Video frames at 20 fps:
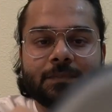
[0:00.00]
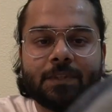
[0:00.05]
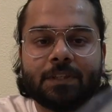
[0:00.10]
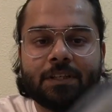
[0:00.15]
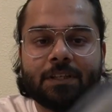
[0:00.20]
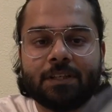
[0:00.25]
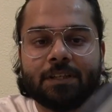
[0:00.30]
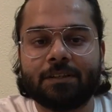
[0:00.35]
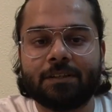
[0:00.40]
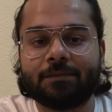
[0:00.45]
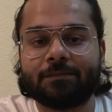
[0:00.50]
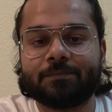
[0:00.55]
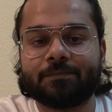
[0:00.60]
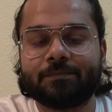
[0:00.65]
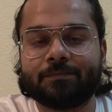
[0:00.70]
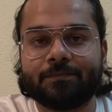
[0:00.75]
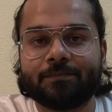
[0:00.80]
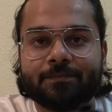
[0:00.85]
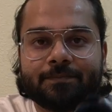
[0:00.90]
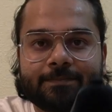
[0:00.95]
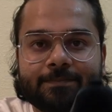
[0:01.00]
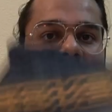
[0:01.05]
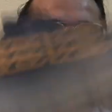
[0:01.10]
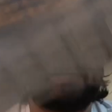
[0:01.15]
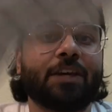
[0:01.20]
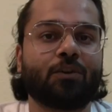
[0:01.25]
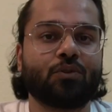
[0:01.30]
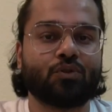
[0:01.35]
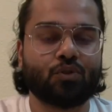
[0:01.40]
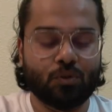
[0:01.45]
ठीक है
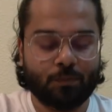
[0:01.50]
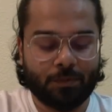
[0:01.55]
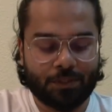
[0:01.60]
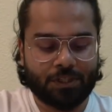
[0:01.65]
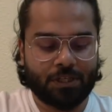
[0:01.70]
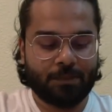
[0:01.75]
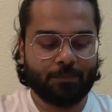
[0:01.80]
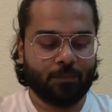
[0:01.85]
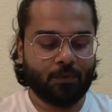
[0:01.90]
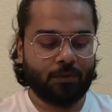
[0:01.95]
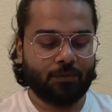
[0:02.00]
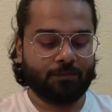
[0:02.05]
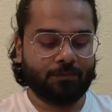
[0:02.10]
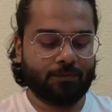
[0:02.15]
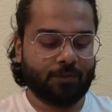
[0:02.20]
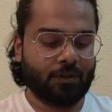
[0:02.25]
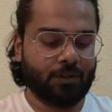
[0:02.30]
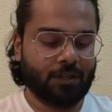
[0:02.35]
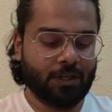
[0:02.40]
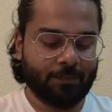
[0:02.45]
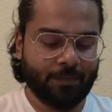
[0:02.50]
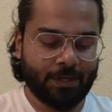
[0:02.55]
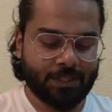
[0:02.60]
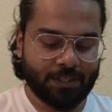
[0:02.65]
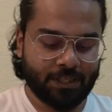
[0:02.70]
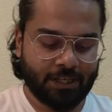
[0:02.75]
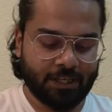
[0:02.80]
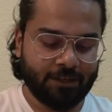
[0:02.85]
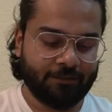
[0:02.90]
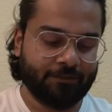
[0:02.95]
थैंक यू सो मच नम्मो फॉर
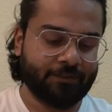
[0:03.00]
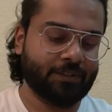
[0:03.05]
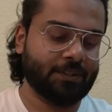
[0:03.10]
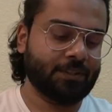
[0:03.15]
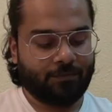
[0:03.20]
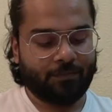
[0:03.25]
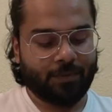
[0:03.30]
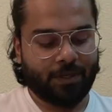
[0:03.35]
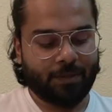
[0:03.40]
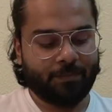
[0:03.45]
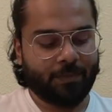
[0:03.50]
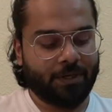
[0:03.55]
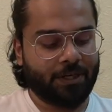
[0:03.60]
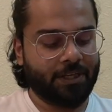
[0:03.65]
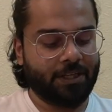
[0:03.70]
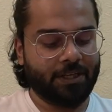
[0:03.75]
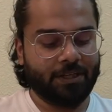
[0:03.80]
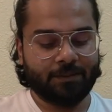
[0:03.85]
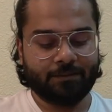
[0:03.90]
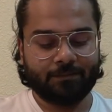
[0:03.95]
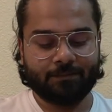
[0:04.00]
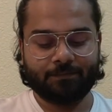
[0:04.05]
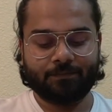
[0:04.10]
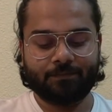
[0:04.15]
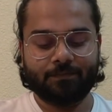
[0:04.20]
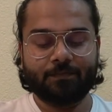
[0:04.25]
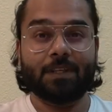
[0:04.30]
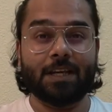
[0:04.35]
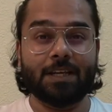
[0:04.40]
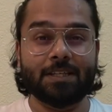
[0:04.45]
अमेजिंग गिफ्ट माई बर्थडे
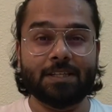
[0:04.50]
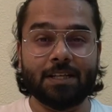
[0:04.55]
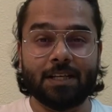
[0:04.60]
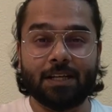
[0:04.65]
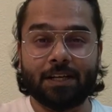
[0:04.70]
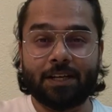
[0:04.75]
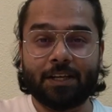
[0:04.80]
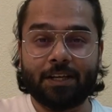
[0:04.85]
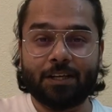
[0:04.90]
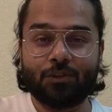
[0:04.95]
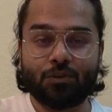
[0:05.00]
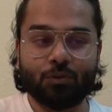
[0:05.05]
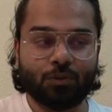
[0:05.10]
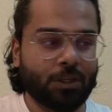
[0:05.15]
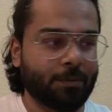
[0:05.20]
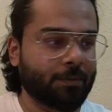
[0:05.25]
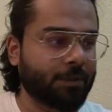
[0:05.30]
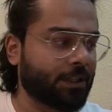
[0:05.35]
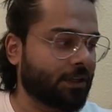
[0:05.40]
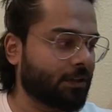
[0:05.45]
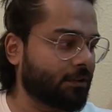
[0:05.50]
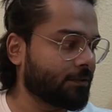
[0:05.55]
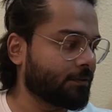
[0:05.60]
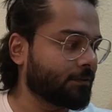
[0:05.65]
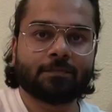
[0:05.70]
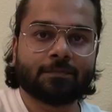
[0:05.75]
कैसे लग रहे हैं ये जूते बताओ